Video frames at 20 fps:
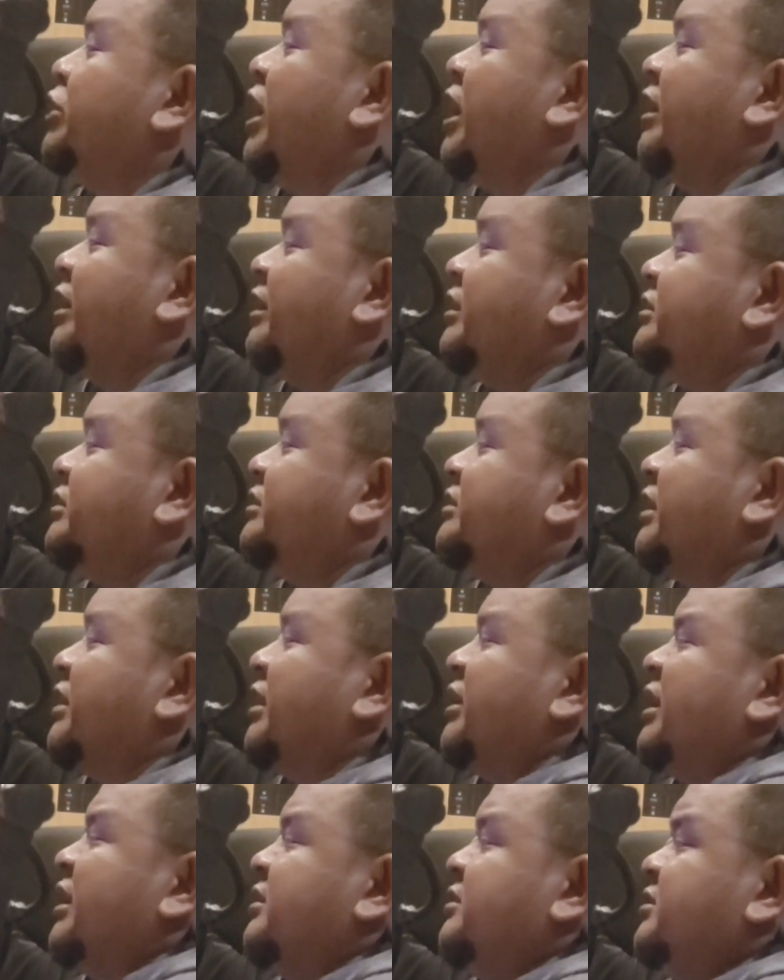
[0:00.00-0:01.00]
dengan rencana
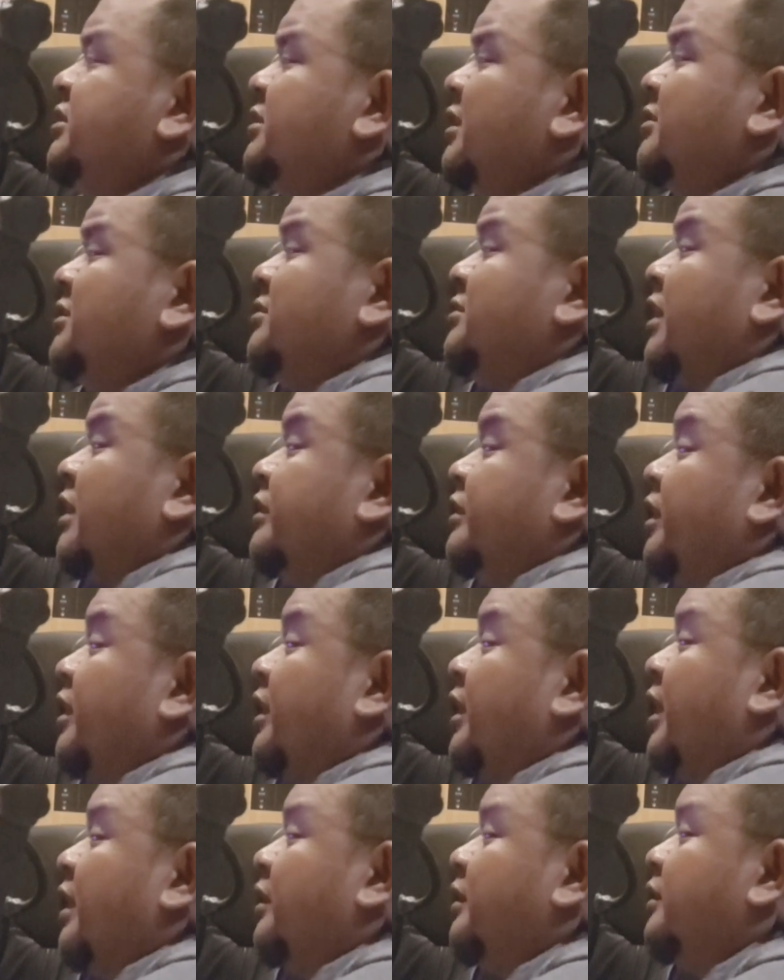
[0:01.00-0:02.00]
dan cita-citanya
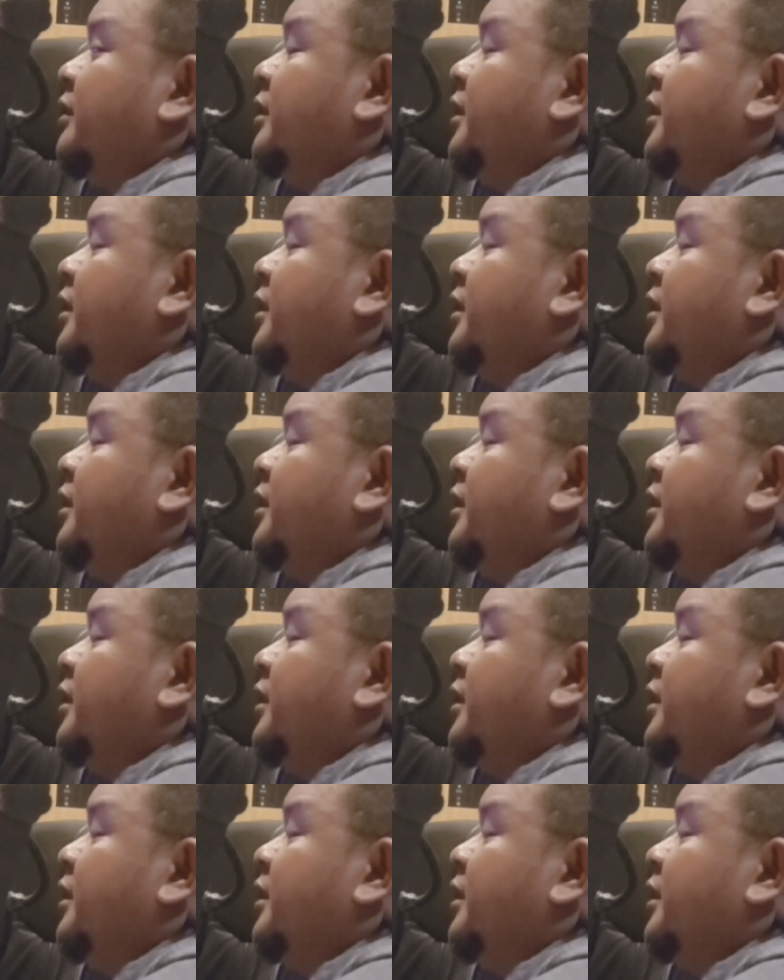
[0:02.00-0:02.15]
kelak,